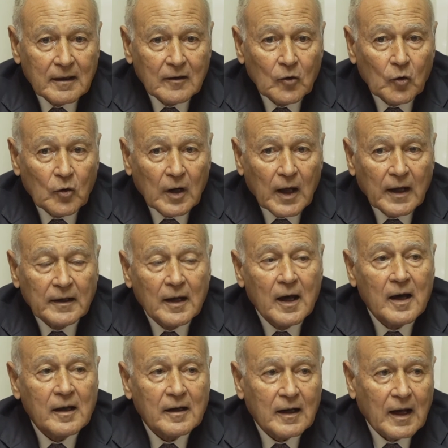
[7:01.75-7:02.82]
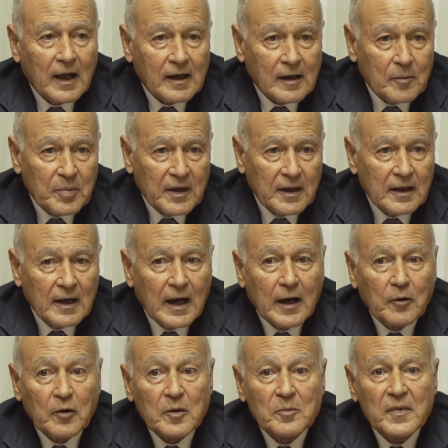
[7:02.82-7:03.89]
انه الانهار العربيه
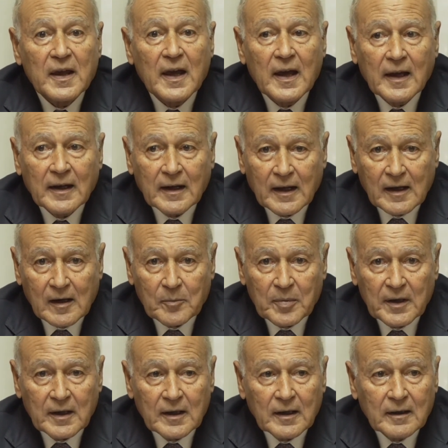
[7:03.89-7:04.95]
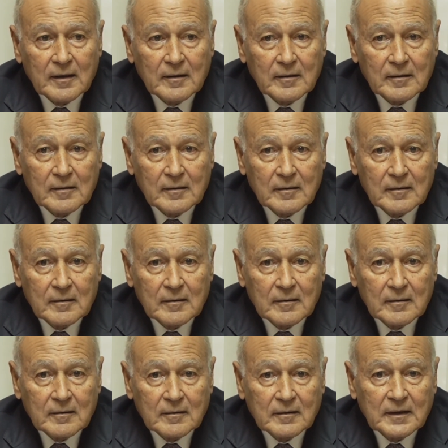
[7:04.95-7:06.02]
او المياه العربيه
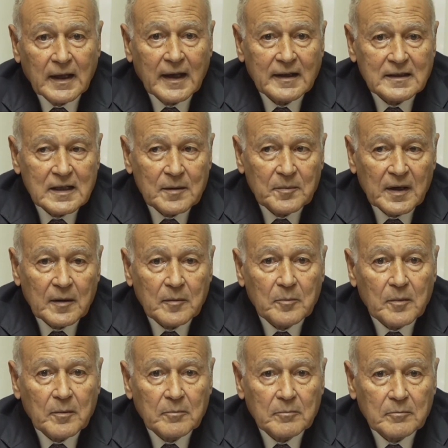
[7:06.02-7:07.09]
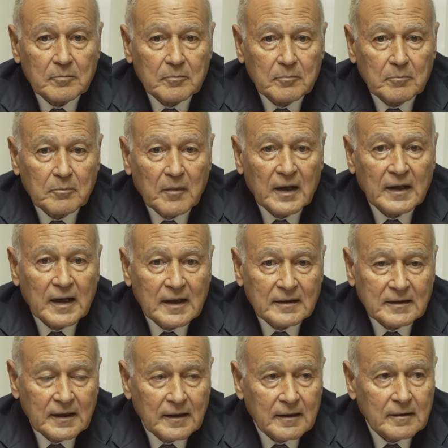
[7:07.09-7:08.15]
تاتي من
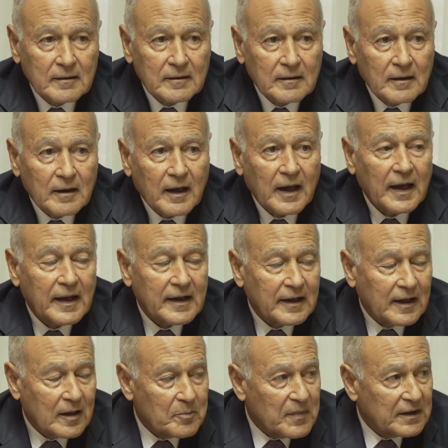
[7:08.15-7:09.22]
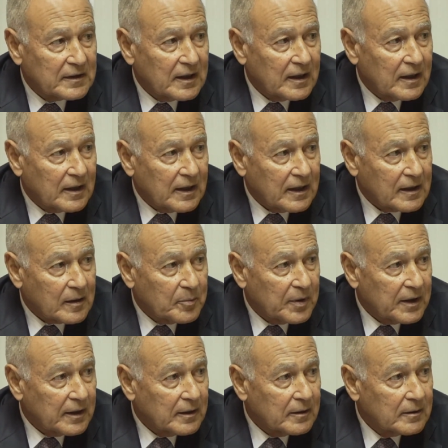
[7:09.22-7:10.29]
مناطق خارج المنطقه
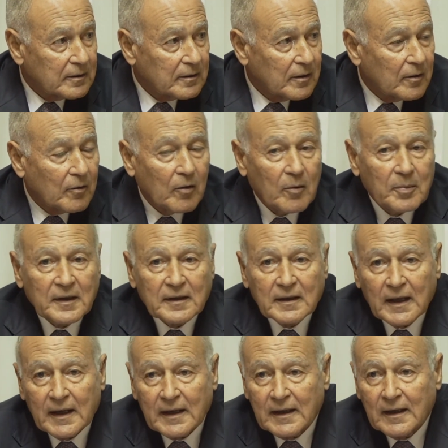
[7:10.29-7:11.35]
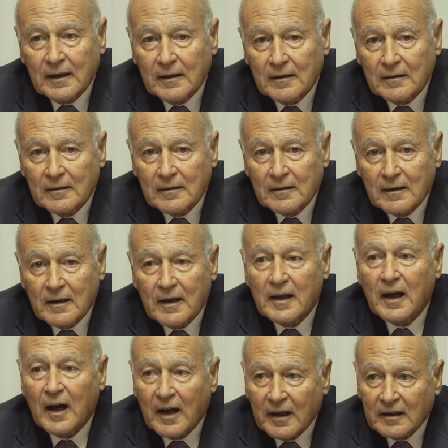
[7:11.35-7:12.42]
العربيه وبالتالي
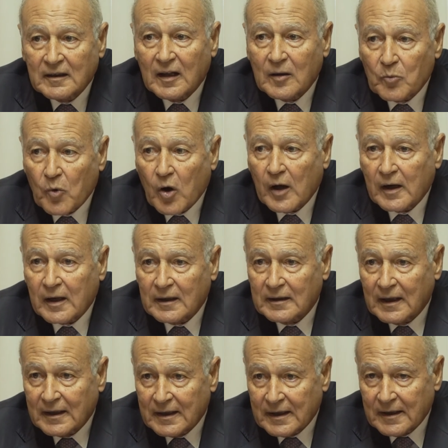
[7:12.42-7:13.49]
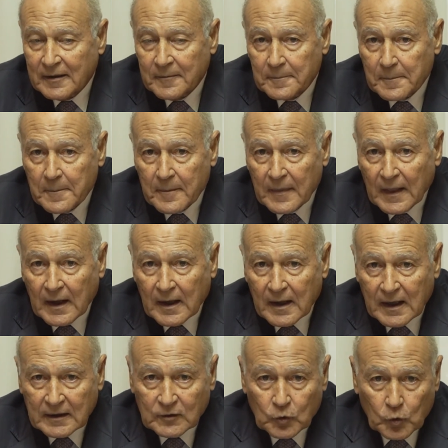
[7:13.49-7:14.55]
هي ايضا معرضه
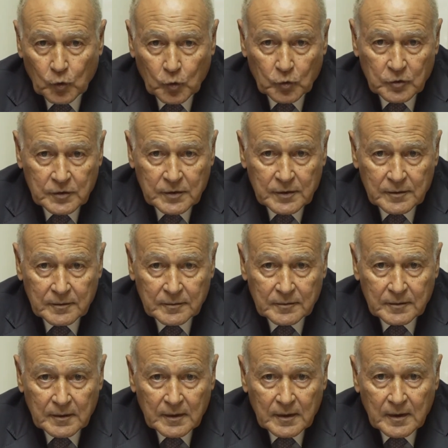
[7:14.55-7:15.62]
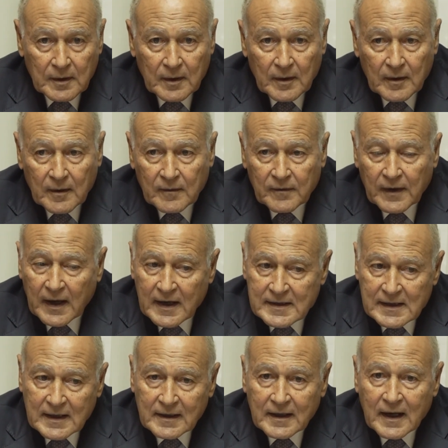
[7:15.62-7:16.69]
للضغوط
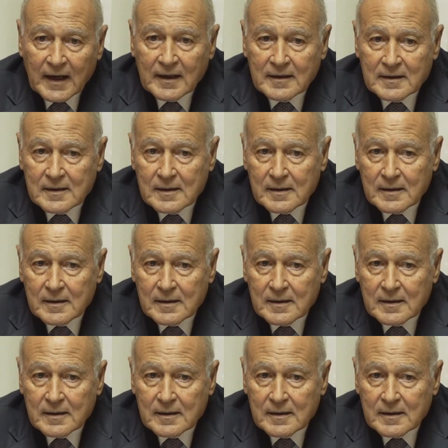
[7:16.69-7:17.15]
فهذا الجهد